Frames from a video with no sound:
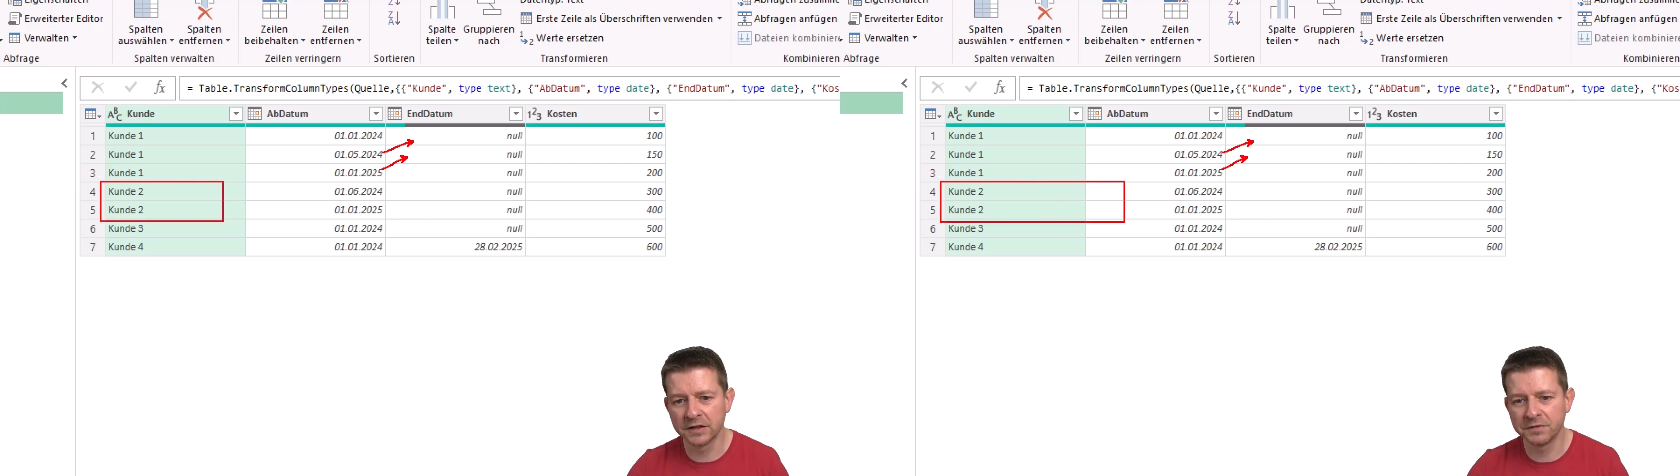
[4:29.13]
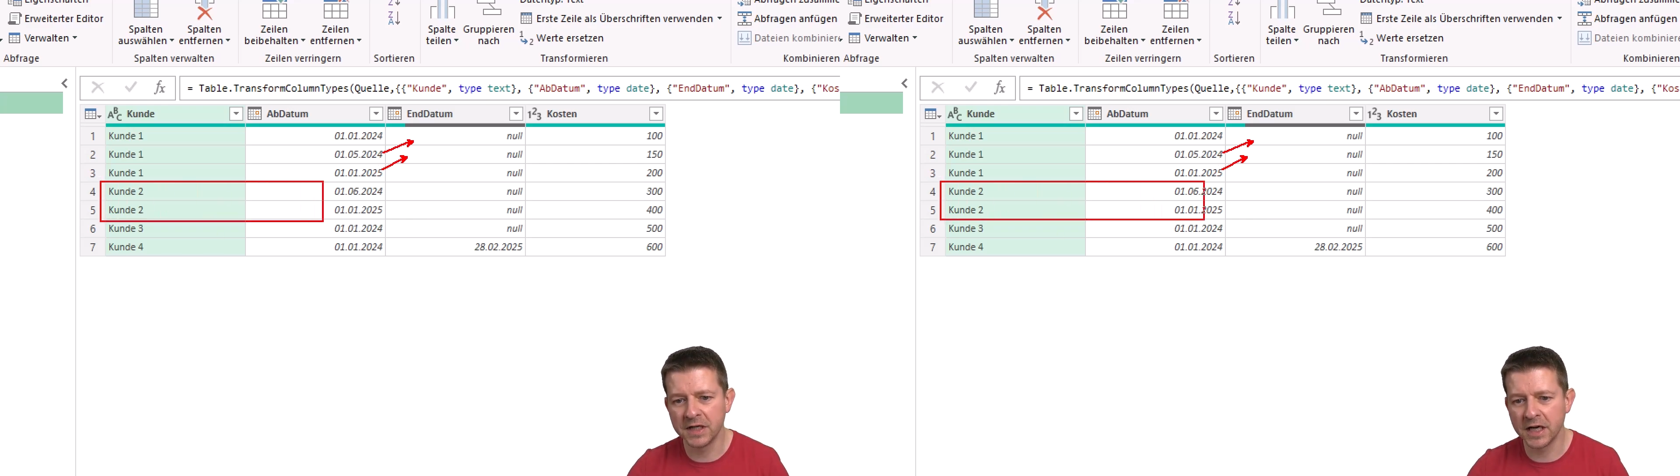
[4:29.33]

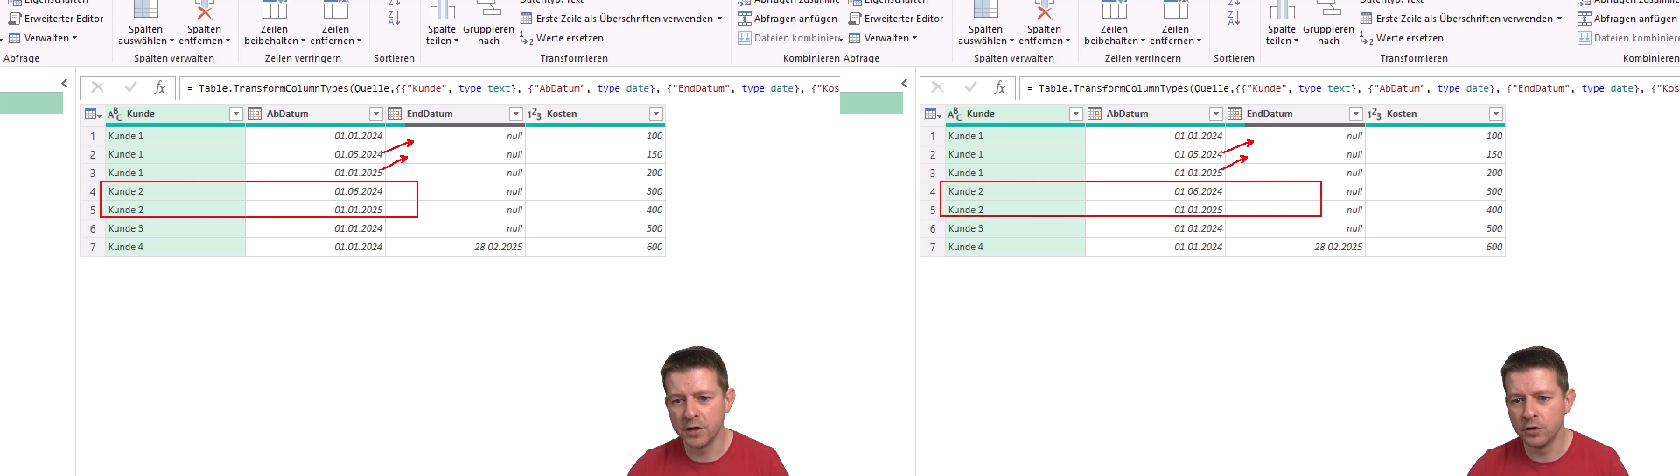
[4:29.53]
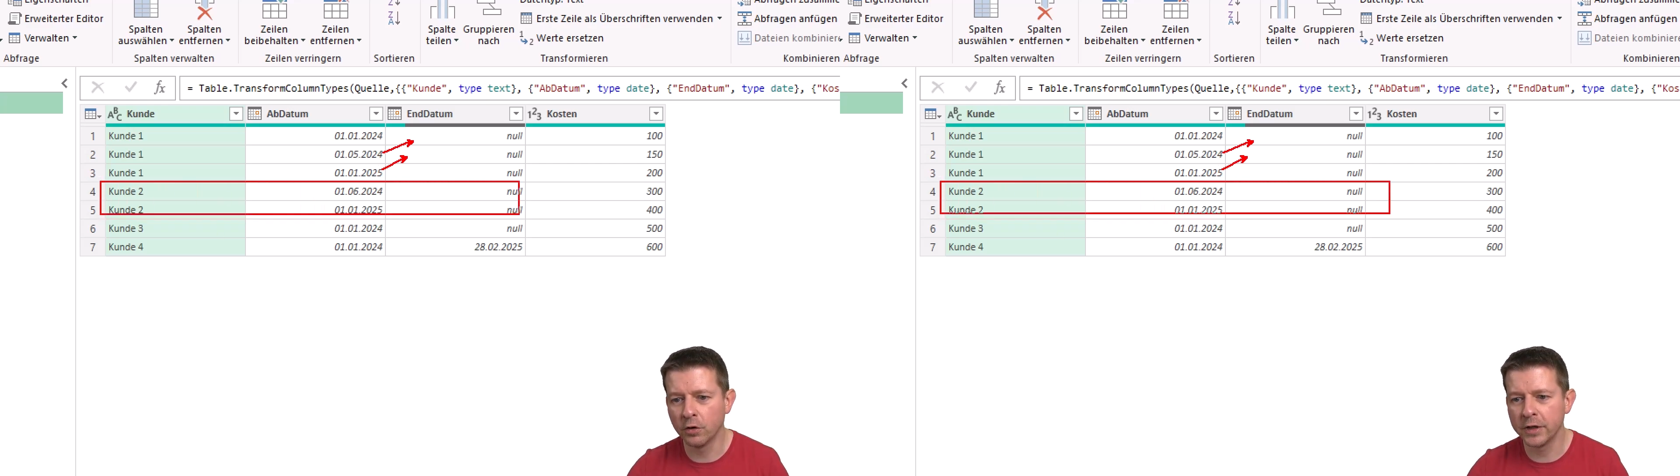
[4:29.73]
dass wenn
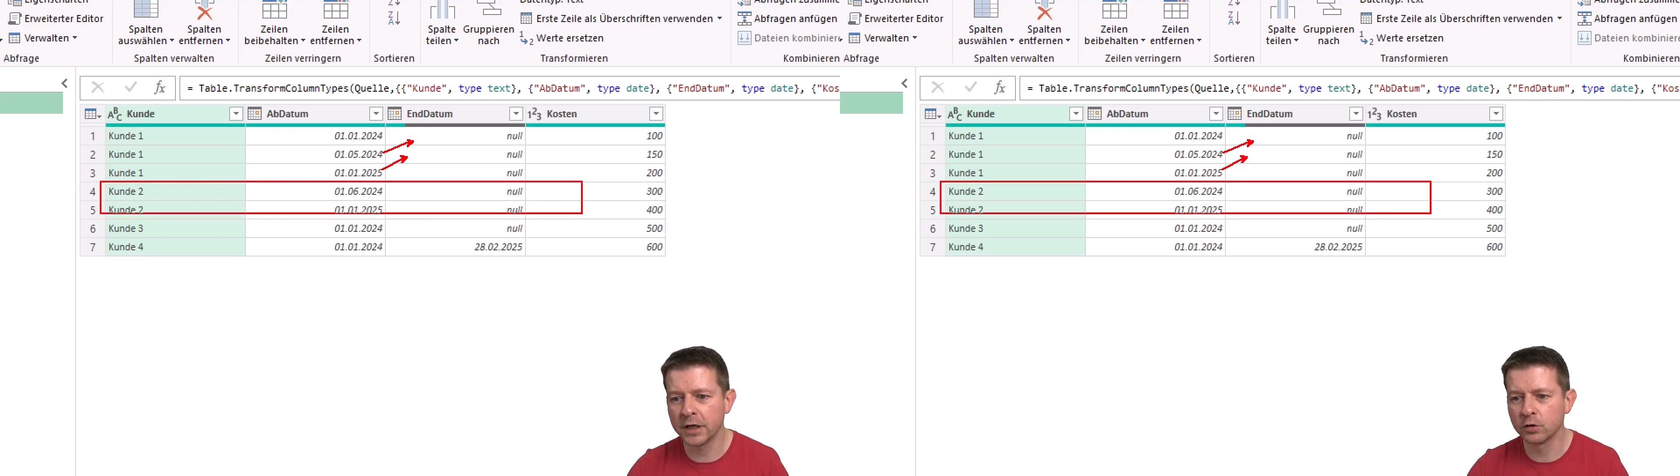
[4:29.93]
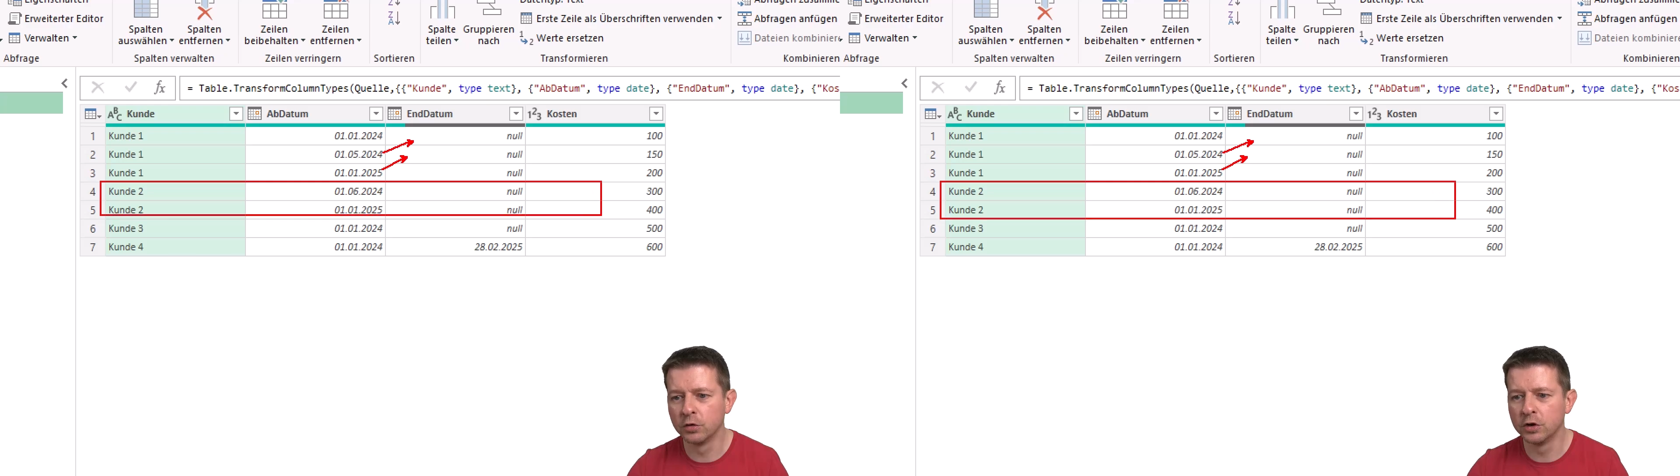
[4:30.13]
ein
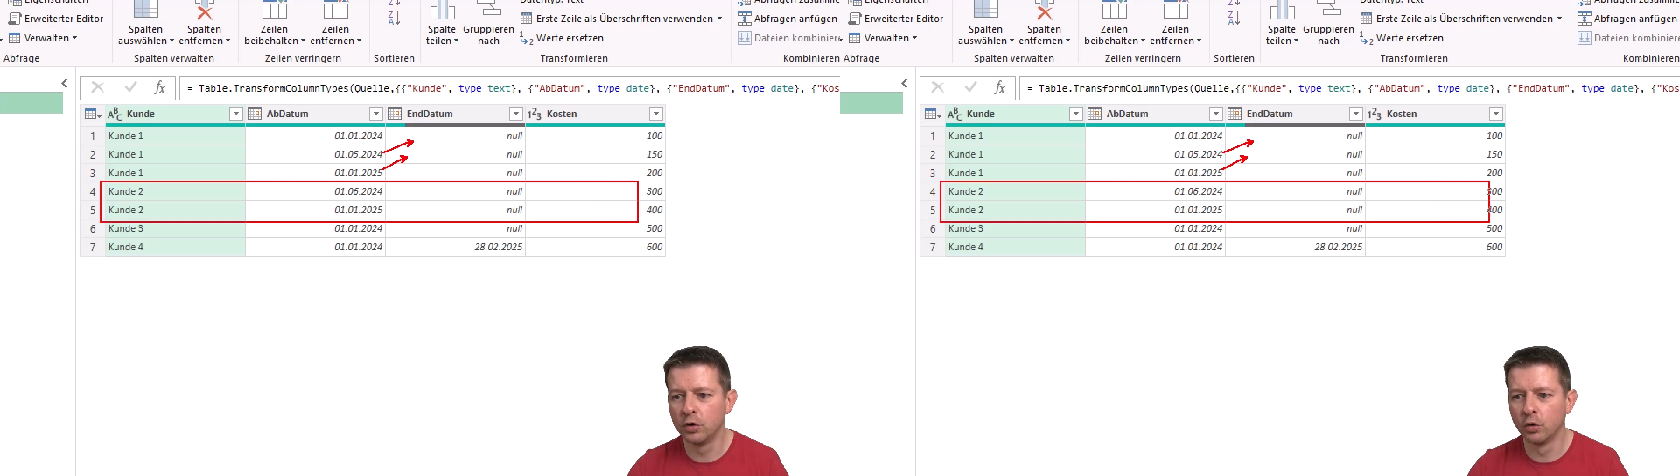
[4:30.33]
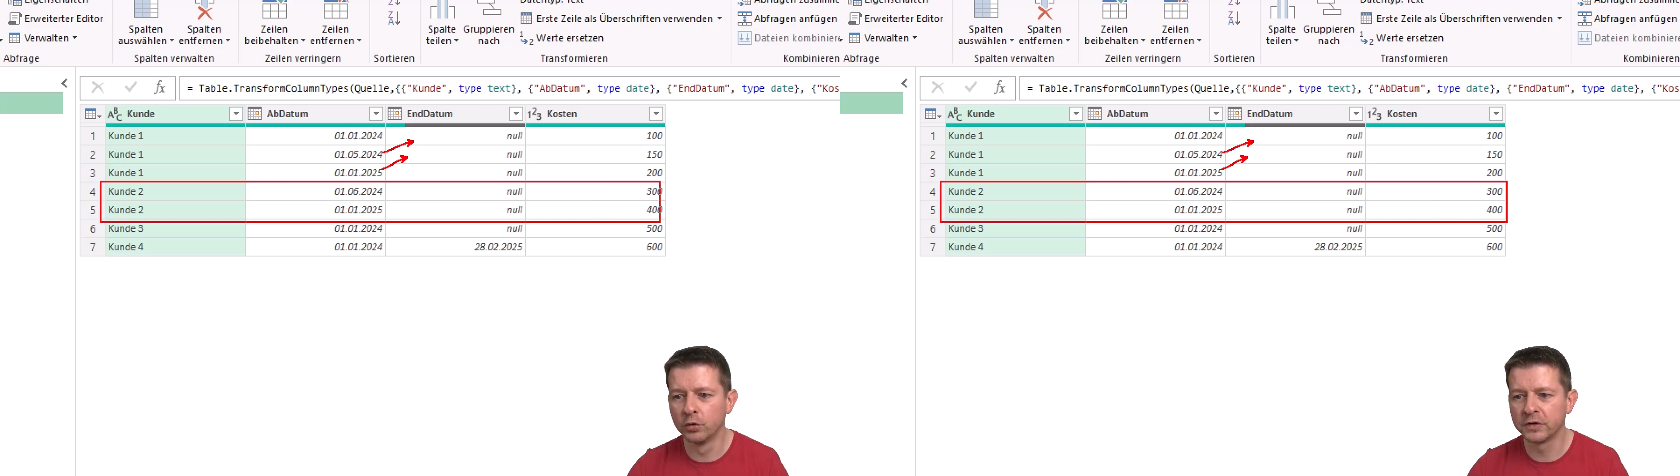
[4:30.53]
neuer Kunde
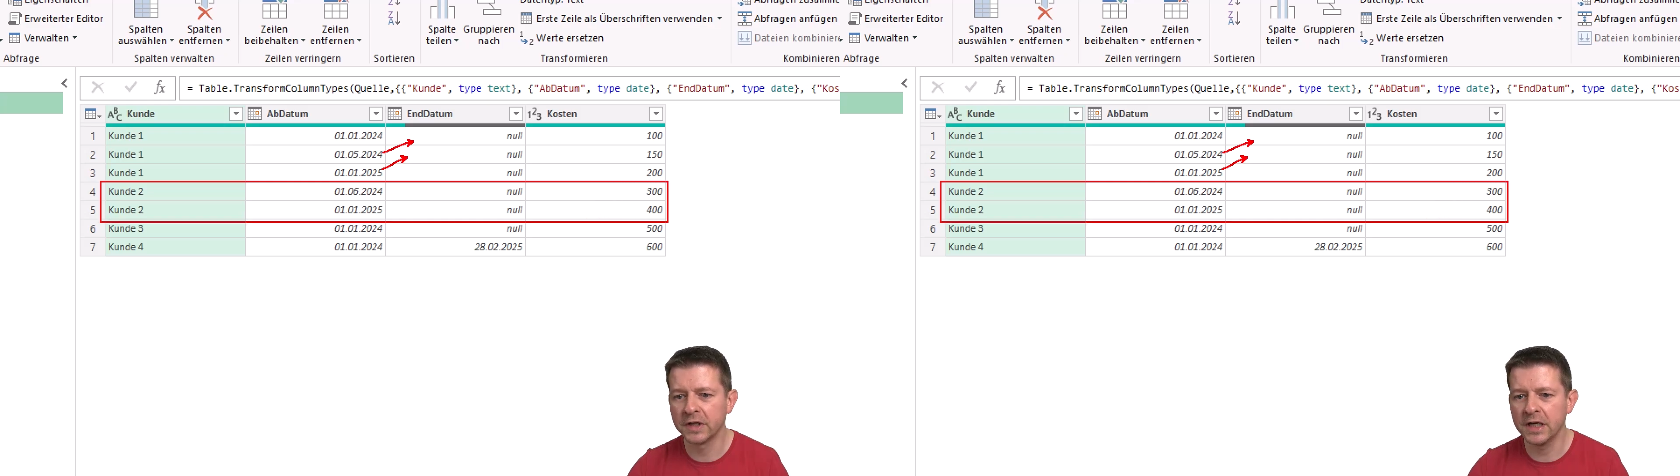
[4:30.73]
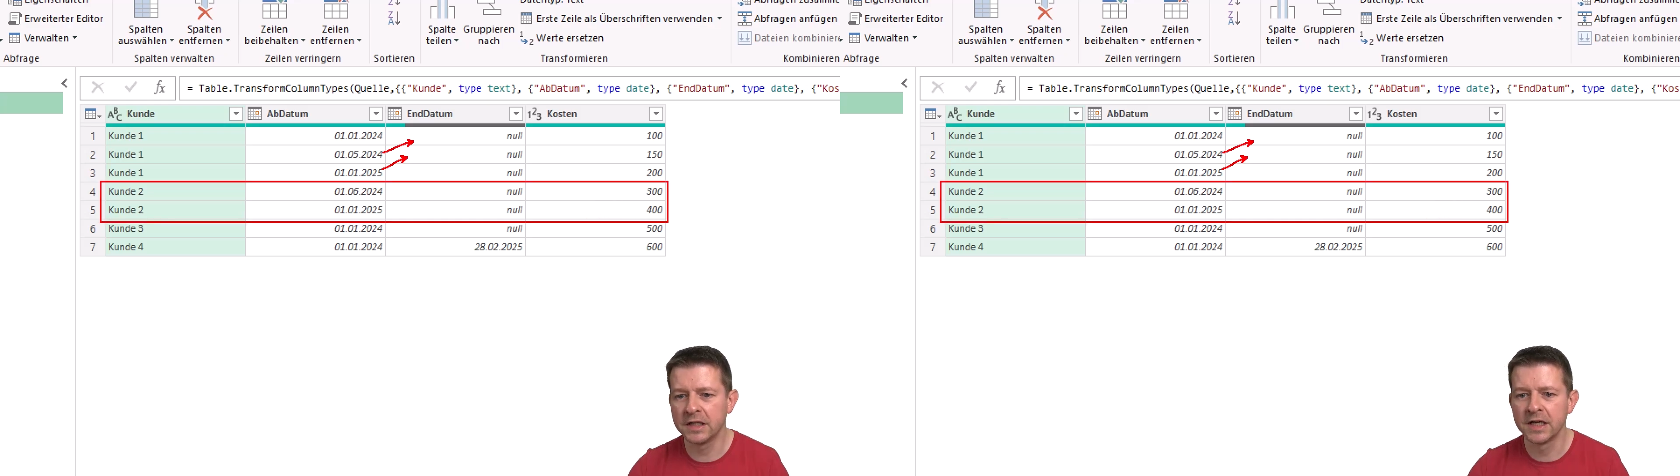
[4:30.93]

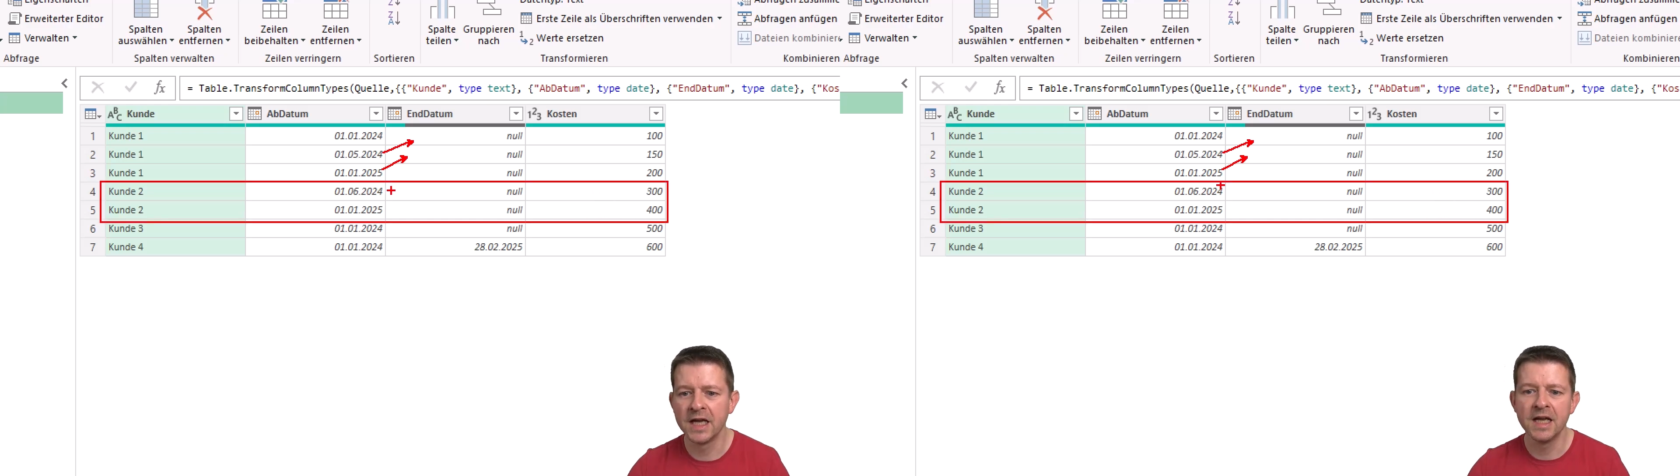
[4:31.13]
losgeht,